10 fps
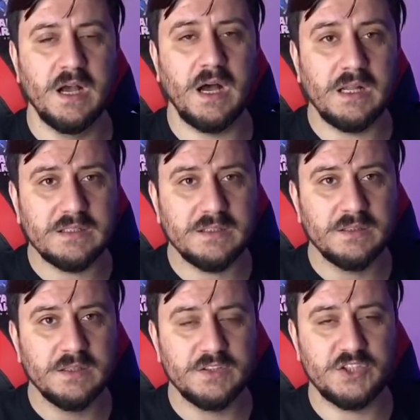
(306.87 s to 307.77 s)
Halk
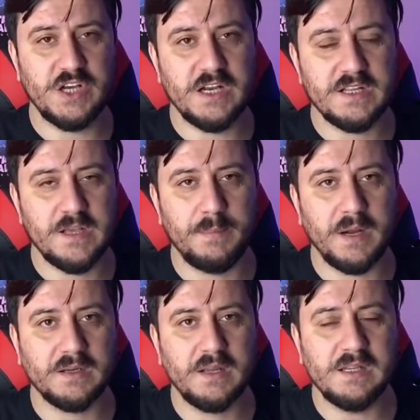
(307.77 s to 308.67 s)
ticaret
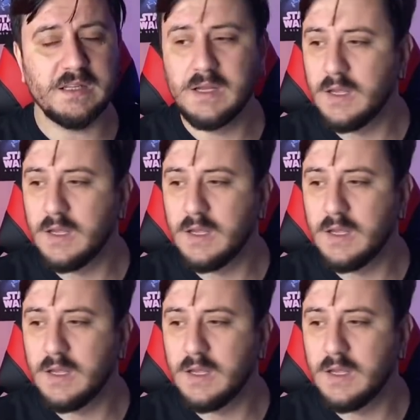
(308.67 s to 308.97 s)
yaparken